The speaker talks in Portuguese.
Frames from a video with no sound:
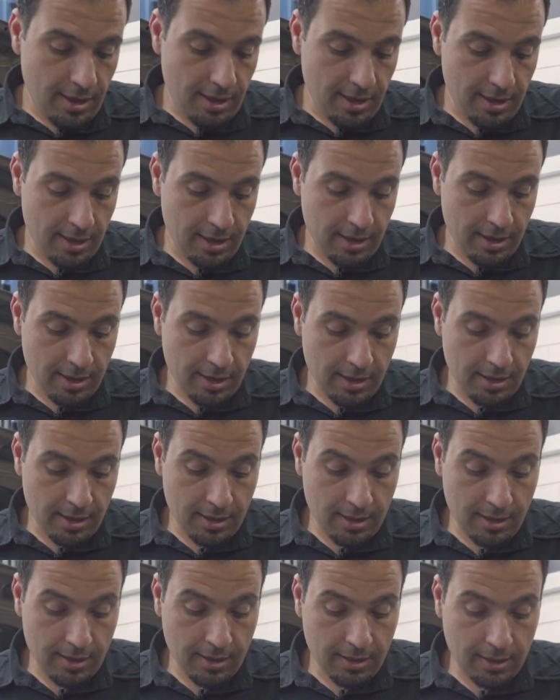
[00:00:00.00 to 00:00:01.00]

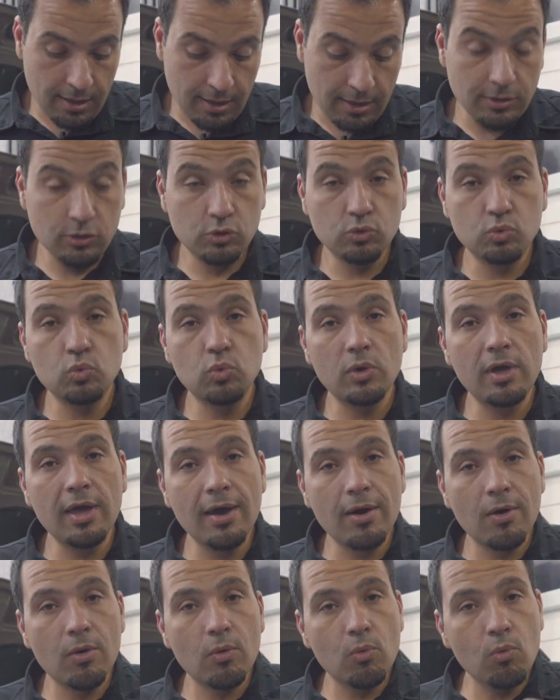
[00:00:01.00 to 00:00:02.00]
É, isso
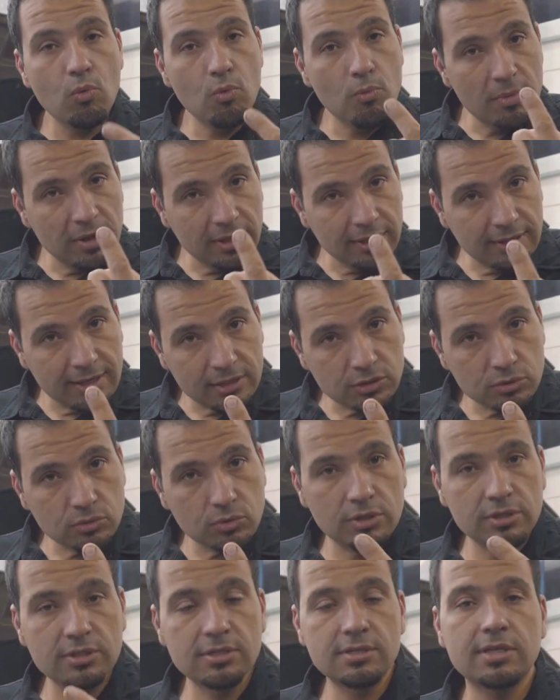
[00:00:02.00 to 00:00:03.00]
é uma das
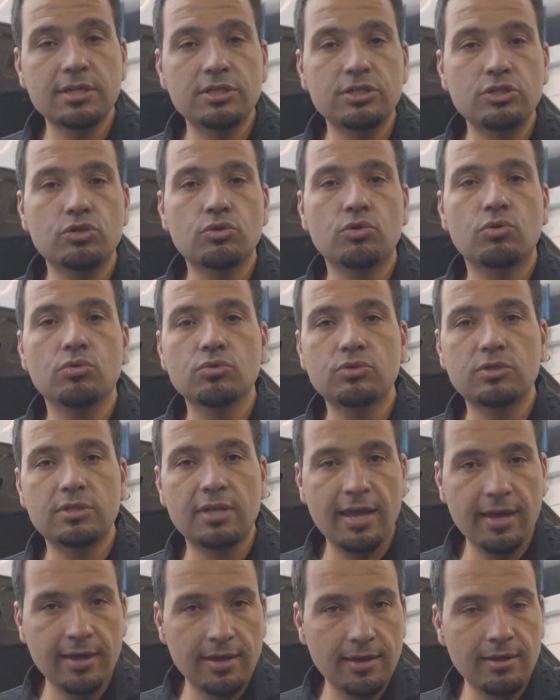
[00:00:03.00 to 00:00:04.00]
coisas que a gente
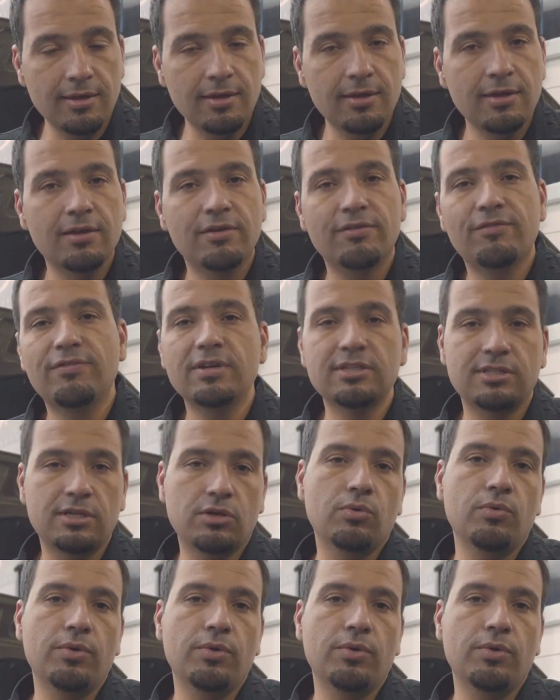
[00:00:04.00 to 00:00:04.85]
consegue fazer